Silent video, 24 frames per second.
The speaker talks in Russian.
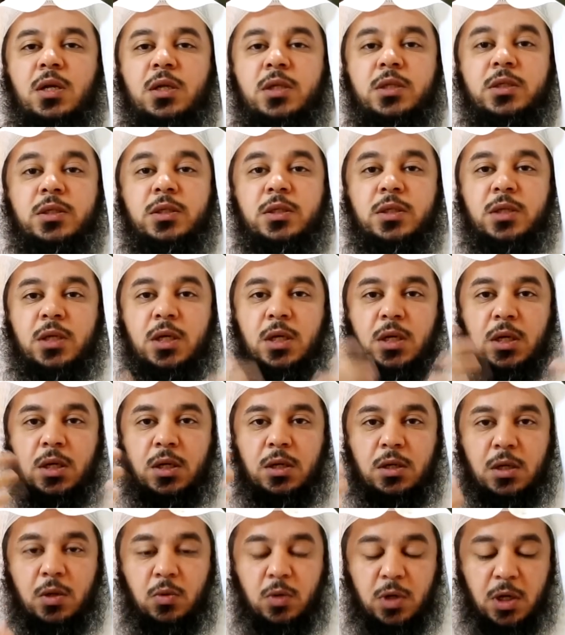Если бы он
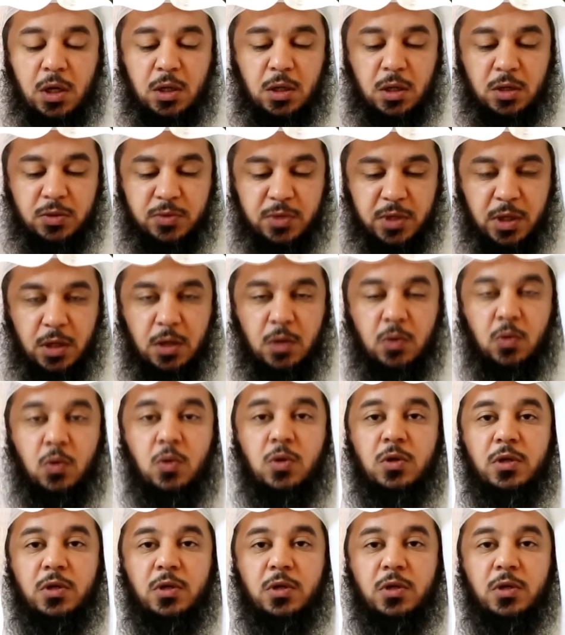сказал «мы сказали огню»,